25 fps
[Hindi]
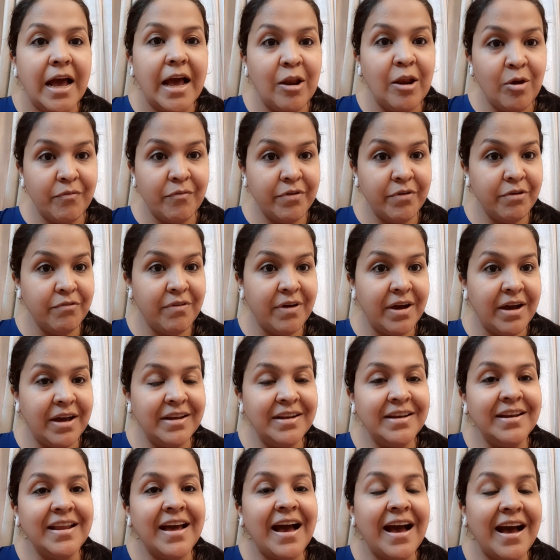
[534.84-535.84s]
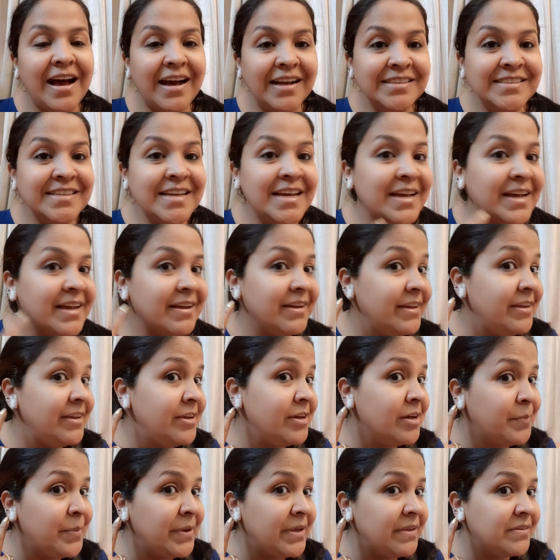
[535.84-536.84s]
हेलो एवरीवन आज है
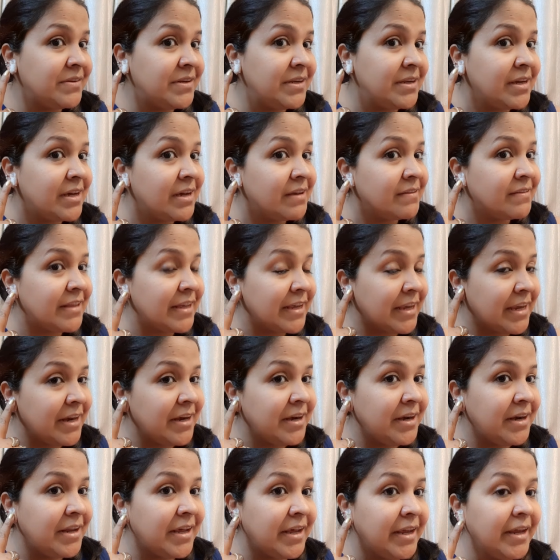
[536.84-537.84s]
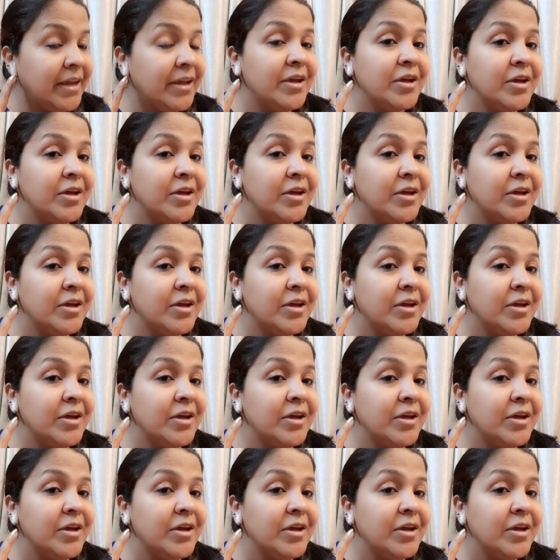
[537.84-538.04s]
ईयर पेस्टिंग का सेकेंड डे